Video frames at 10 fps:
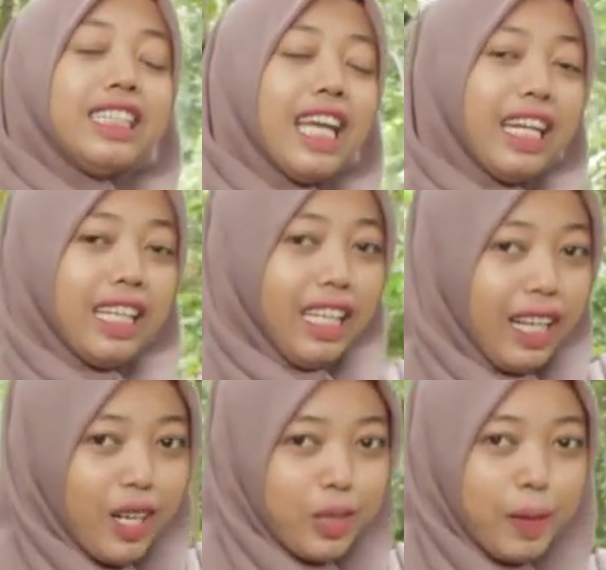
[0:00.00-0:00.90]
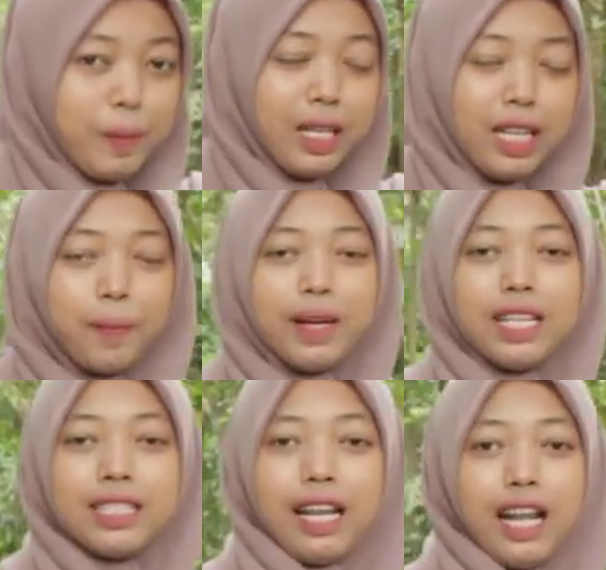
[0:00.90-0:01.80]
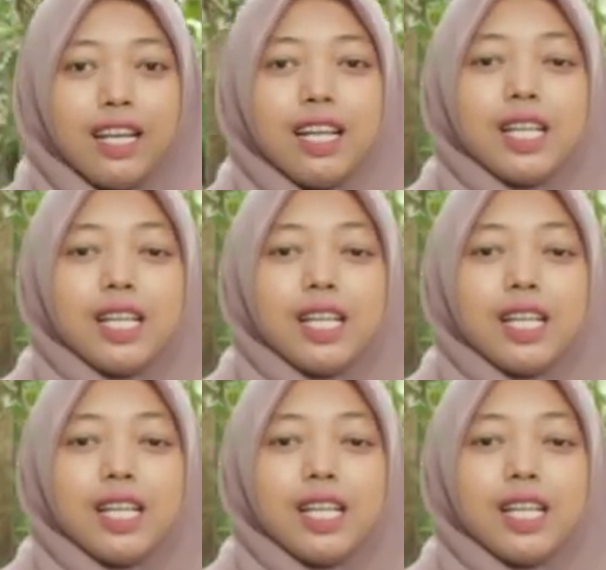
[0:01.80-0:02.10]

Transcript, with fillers: Jadi, kalau Sobat Dealer penasaran,